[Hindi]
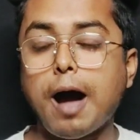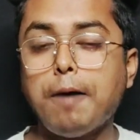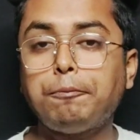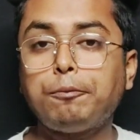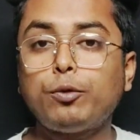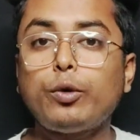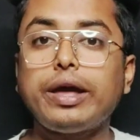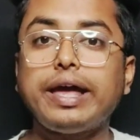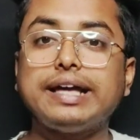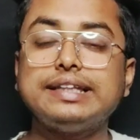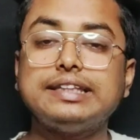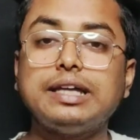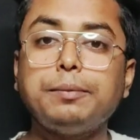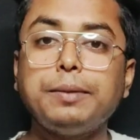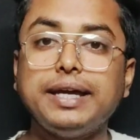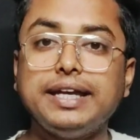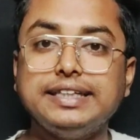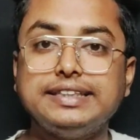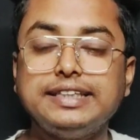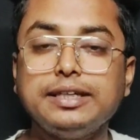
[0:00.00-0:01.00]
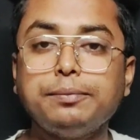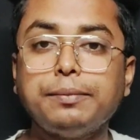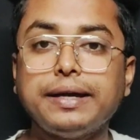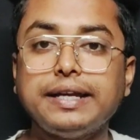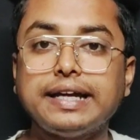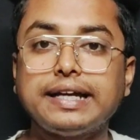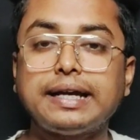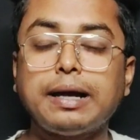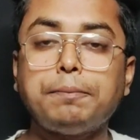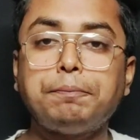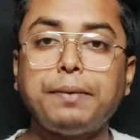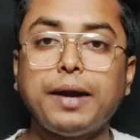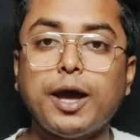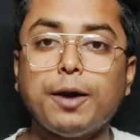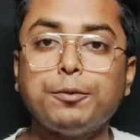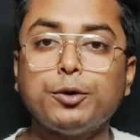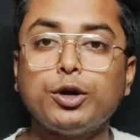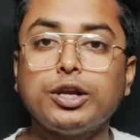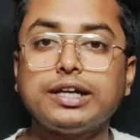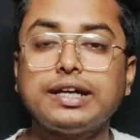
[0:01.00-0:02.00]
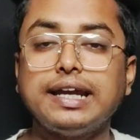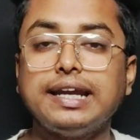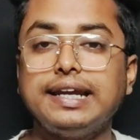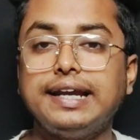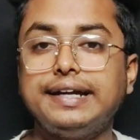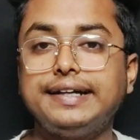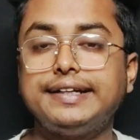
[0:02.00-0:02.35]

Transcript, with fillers: आपको एकदम इसी महीने का फेब्रवरी का